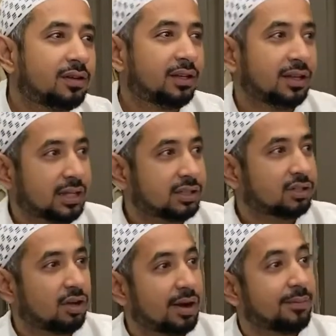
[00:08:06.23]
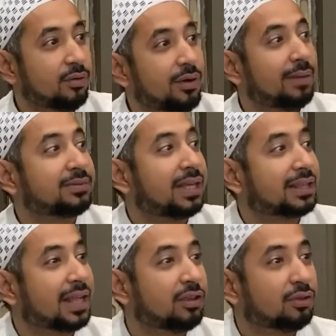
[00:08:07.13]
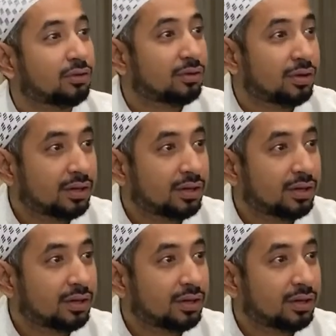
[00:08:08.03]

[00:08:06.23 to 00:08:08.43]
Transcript: ketika seseorang menguap setan itu